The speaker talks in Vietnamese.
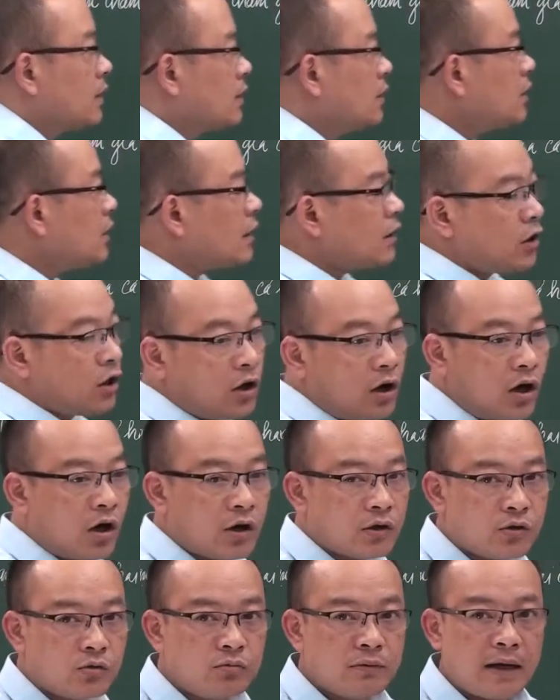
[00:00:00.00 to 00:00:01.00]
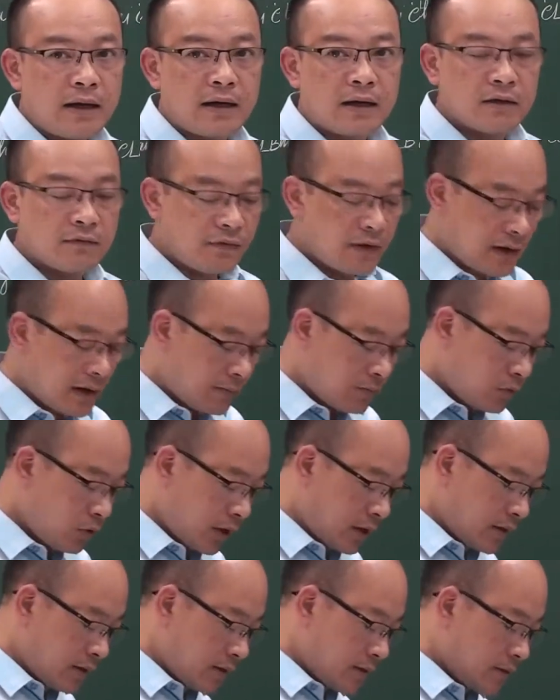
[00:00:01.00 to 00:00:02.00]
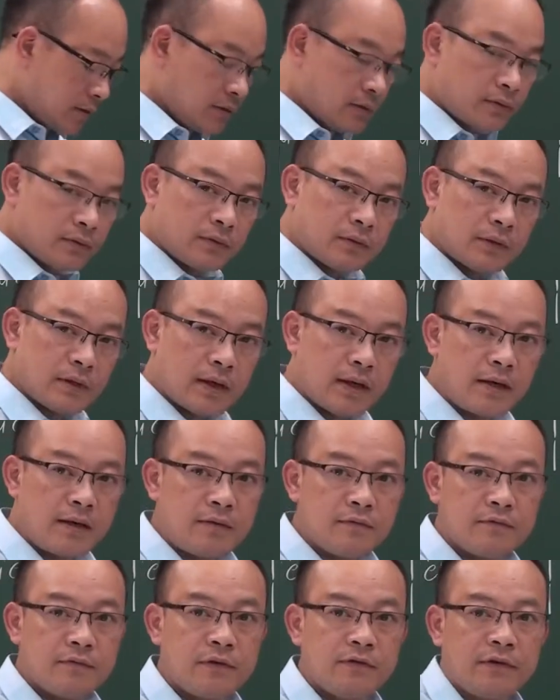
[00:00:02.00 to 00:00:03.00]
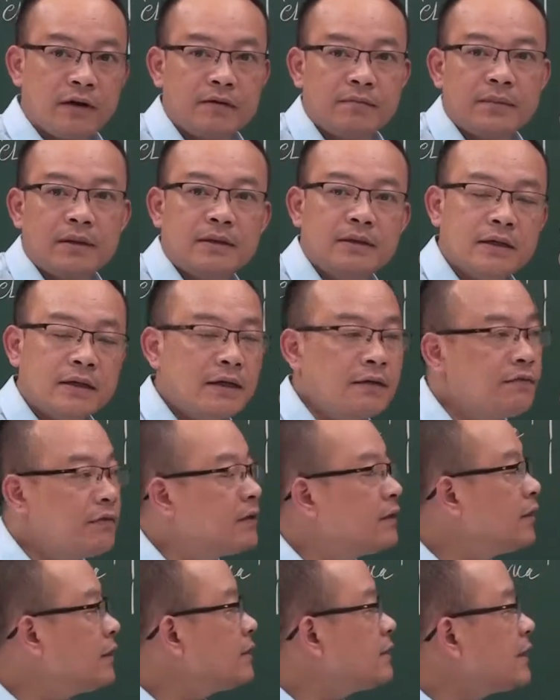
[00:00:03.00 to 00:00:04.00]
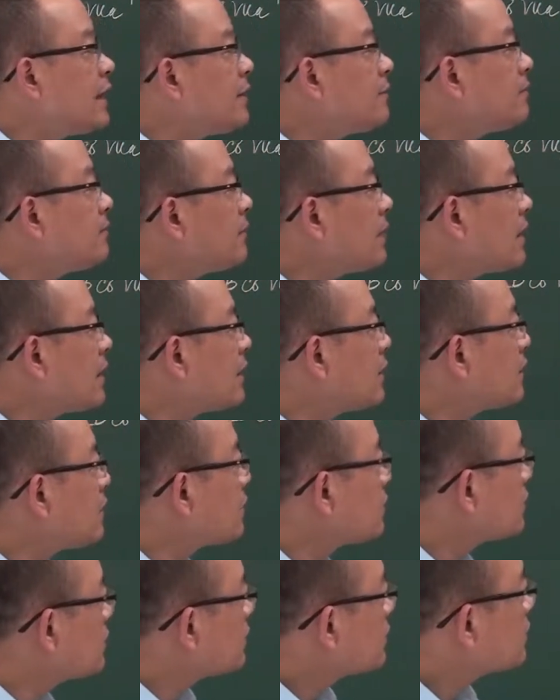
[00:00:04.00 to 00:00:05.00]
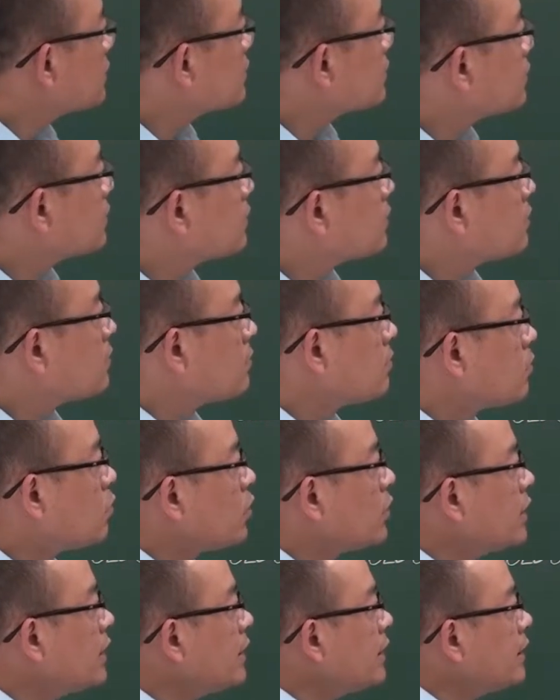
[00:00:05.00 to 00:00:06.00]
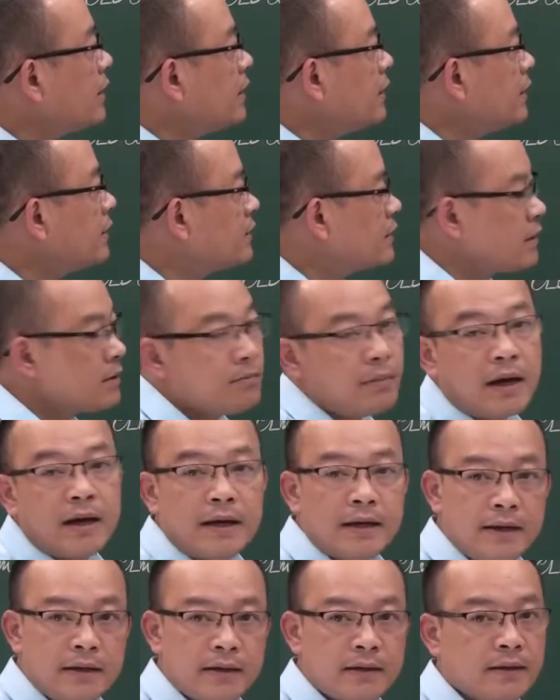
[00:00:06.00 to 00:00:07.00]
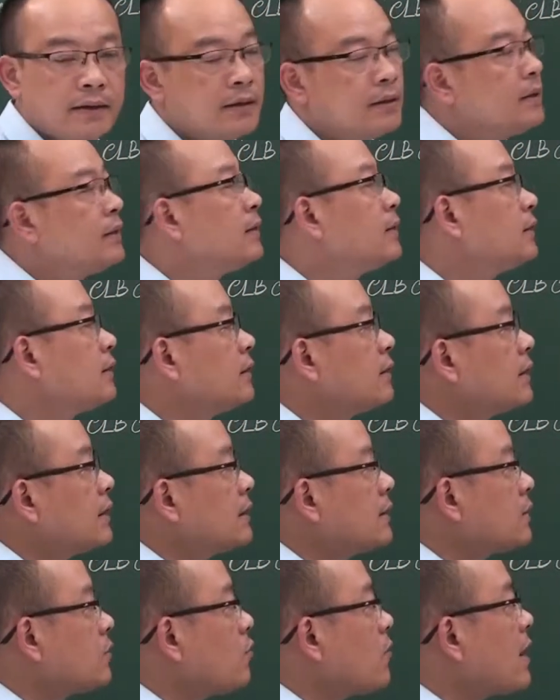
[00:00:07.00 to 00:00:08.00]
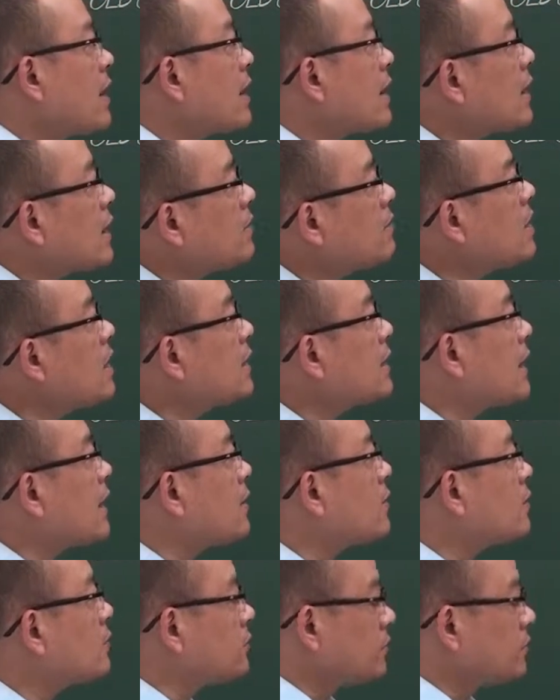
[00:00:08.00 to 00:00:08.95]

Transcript: tức là đòi hỏi chúng ta cần phải lập luận đấy vì vậy mình sẽ đi phân tích xem là muốn đi trình bày thì ta sẽ qua các cái bước nào